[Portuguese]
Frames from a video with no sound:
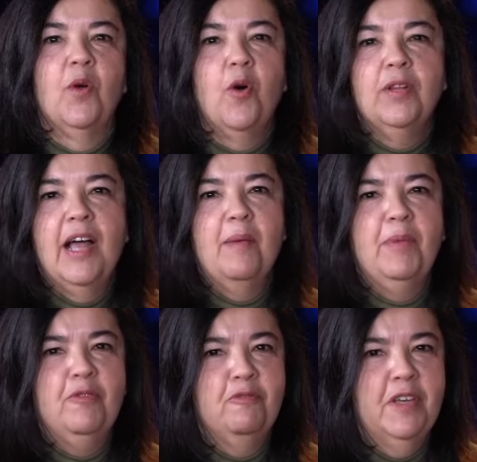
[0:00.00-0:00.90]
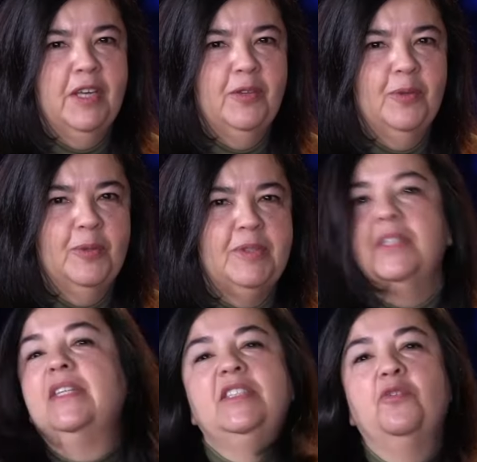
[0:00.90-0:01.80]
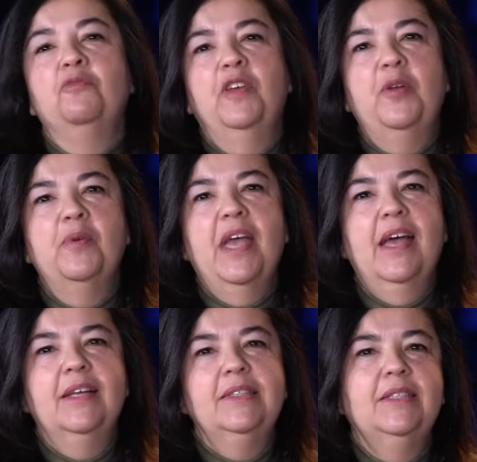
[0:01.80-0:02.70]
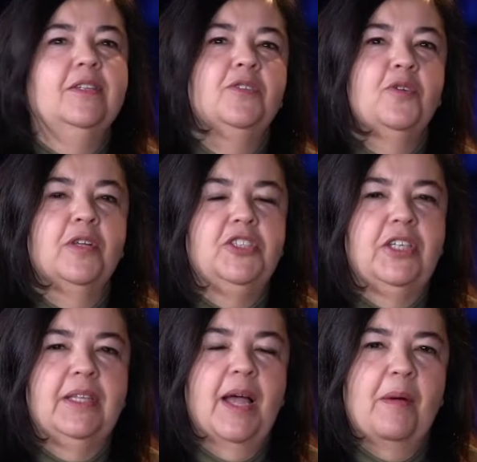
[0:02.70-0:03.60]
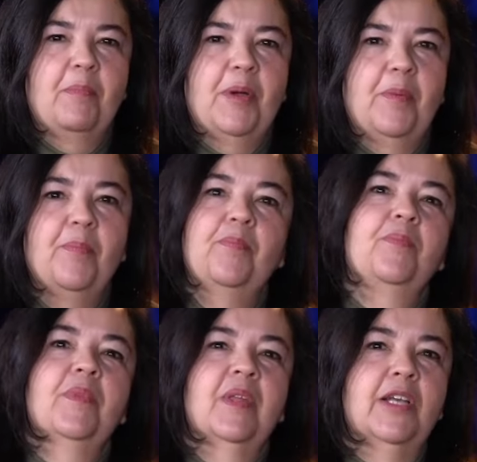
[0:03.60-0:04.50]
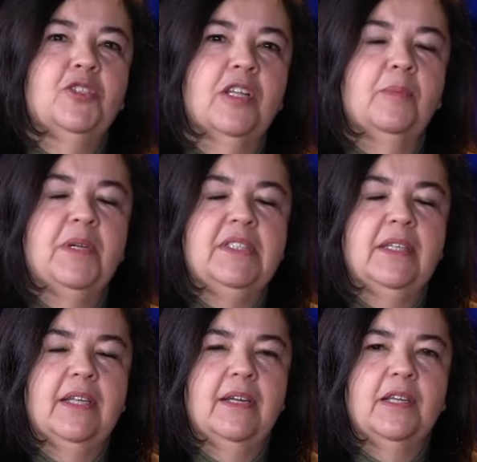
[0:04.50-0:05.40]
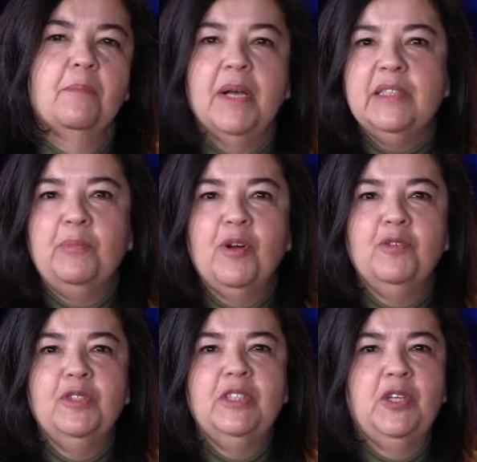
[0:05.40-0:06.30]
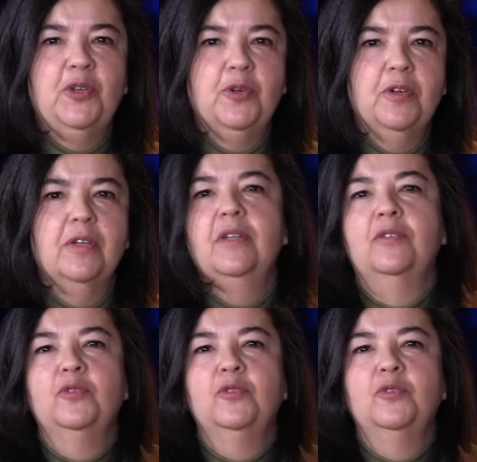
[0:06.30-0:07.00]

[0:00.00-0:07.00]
Olá, bem-vindos. Este é um videocast do Colégio Etapa, a escola brasileira que mais aprova no exterior.